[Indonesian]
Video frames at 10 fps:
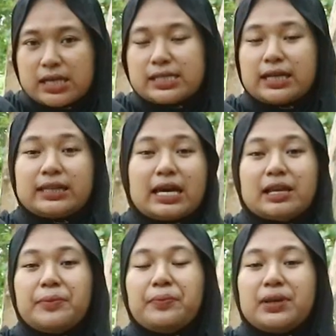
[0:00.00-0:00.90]
sekitar
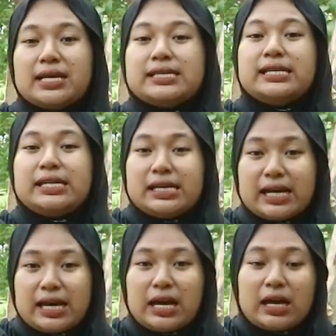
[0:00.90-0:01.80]
15
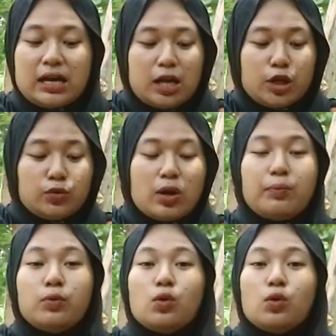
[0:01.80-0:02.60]
hingga 20